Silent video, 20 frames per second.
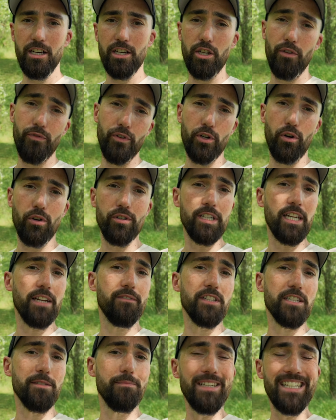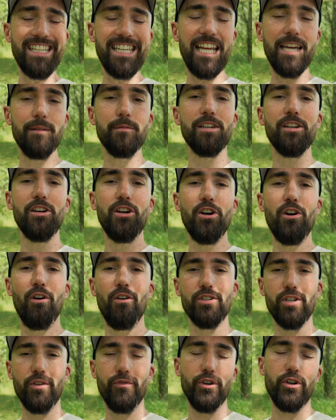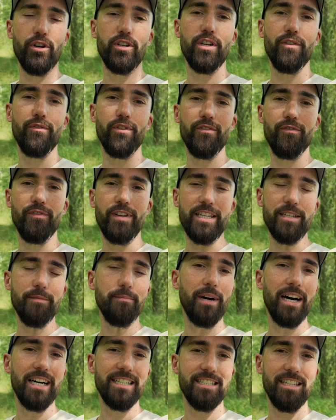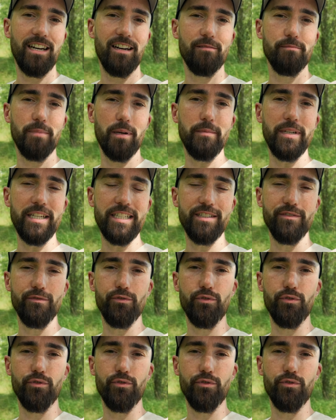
Ich hoffe, ihr konntet etwas mitnehmen und ich hoffe, ihr könnt davon vielleicht ein paar Sachen beim nächsten